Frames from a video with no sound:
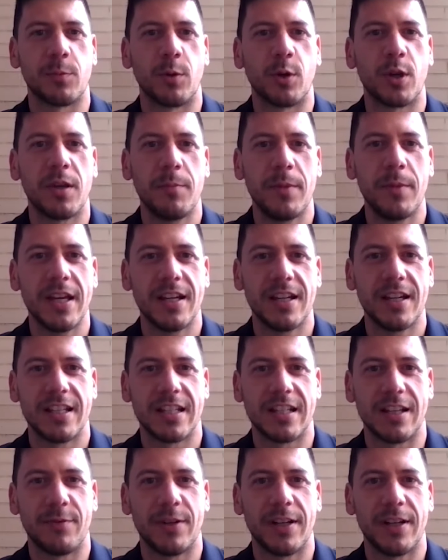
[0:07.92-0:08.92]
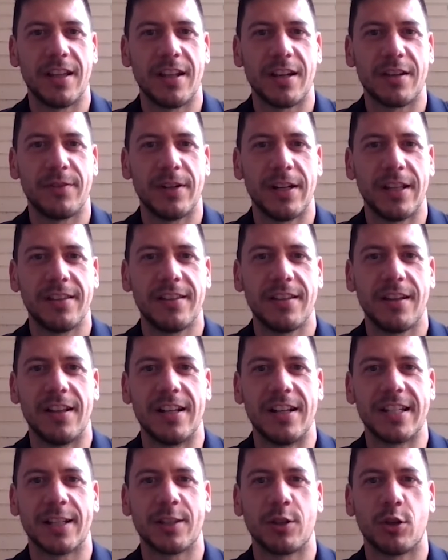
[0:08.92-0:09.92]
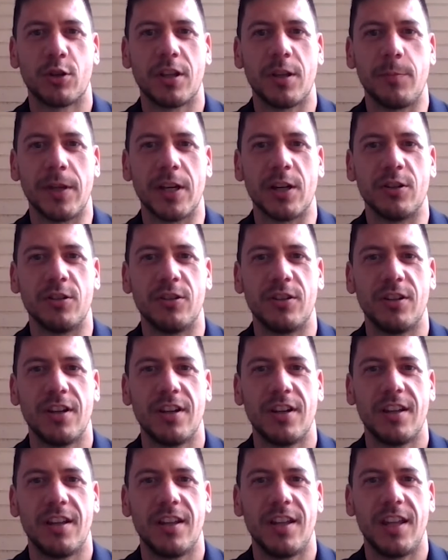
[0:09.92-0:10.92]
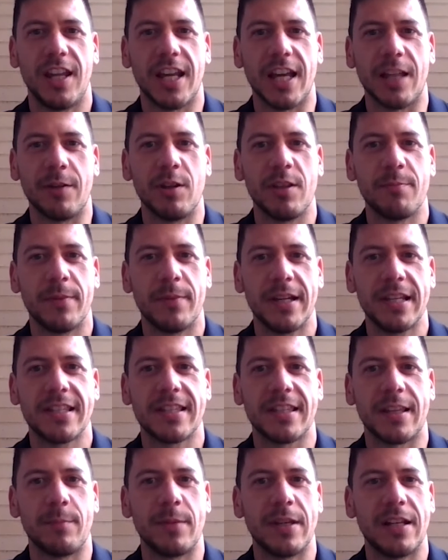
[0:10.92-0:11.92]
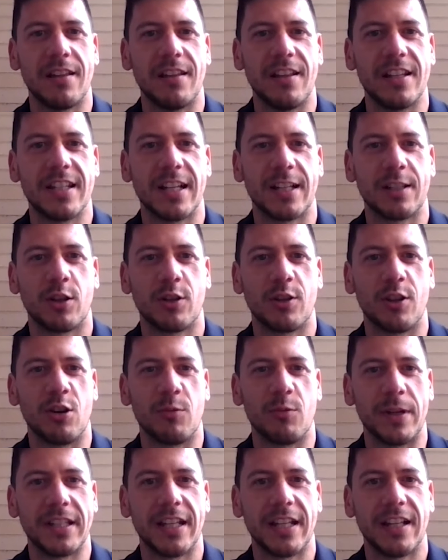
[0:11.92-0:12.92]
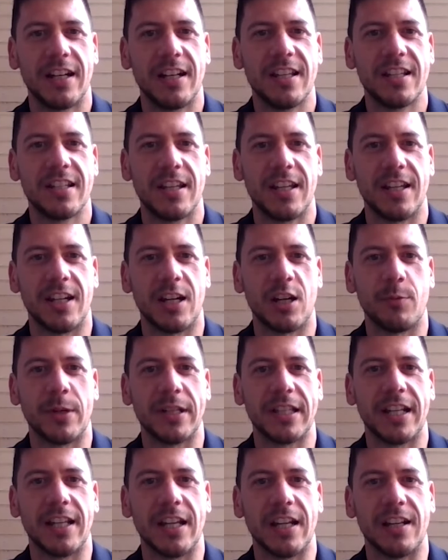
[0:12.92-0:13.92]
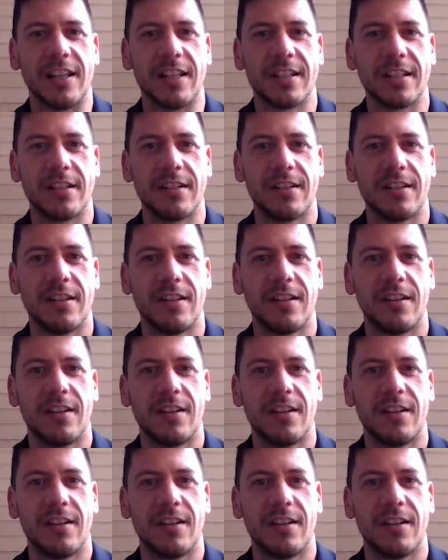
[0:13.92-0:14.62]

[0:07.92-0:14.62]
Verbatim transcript: Expoquimia es la feria de referencia del sector químico y cada vez más también la del sector de los materiales y nanomateriales.